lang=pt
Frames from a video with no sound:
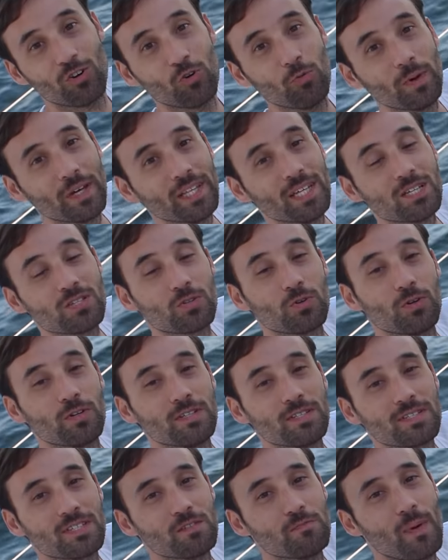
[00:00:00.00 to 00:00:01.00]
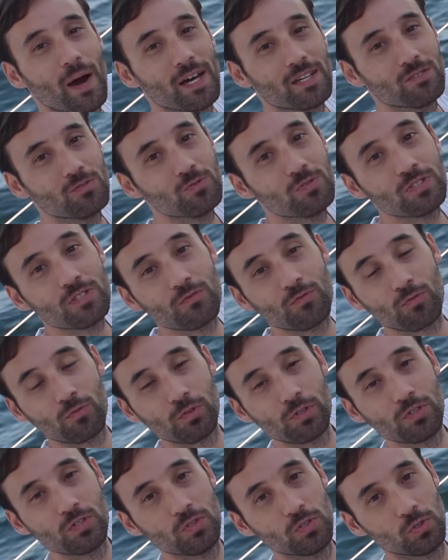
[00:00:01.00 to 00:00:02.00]
Uma das coisas que mais nos
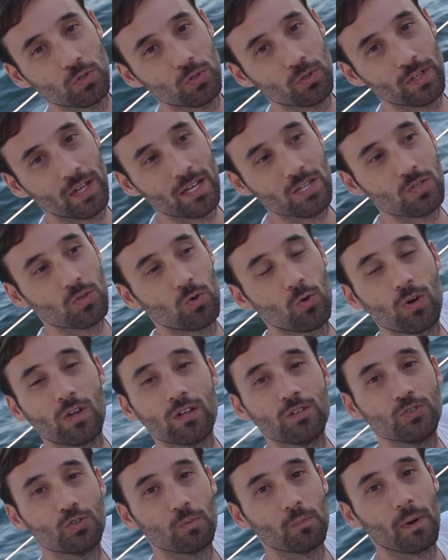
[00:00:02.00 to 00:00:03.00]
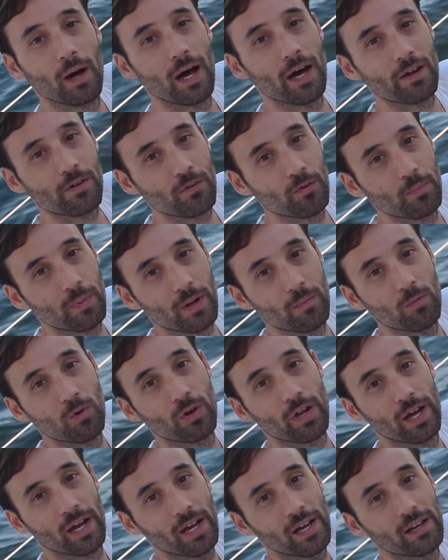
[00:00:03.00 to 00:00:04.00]
influenciou na escolha de um barco para
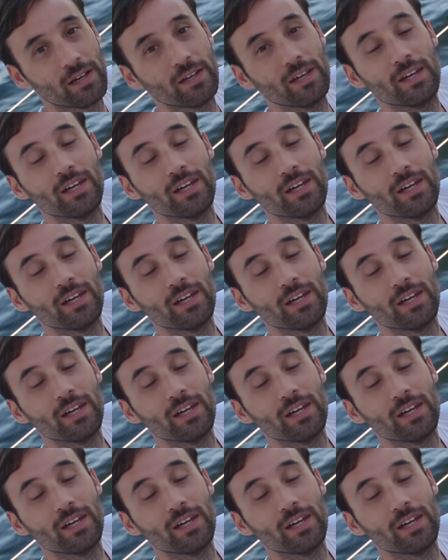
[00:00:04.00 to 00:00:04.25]
morar